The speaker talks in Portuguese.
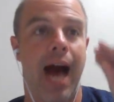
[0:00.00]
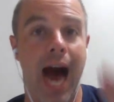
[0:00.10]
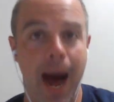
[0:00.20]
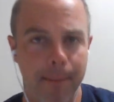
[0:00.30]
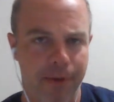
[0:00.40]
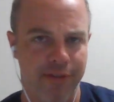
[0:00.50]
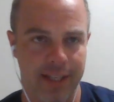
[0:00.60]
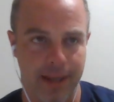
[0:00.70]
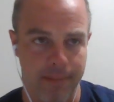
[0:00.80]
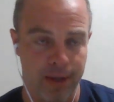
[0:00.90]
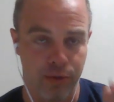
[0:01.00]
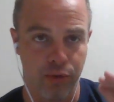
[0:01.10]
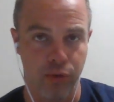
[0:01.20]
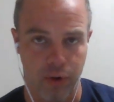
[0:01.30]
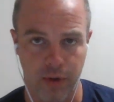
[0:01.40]

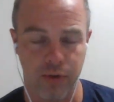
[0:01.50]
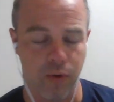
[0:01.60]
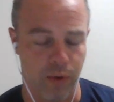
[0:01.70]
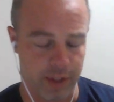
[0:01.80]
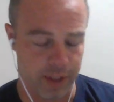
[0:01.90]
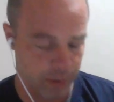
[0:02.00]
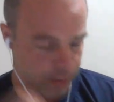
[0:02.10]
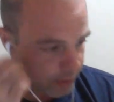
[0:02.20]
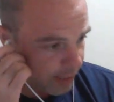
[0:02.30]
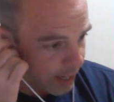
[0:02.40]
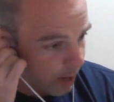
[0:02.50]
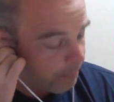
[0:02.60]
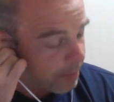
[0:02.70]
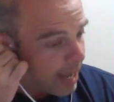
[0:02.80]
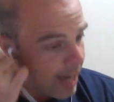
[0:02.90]
aproveitamento do nosso conteúdo, tá legal?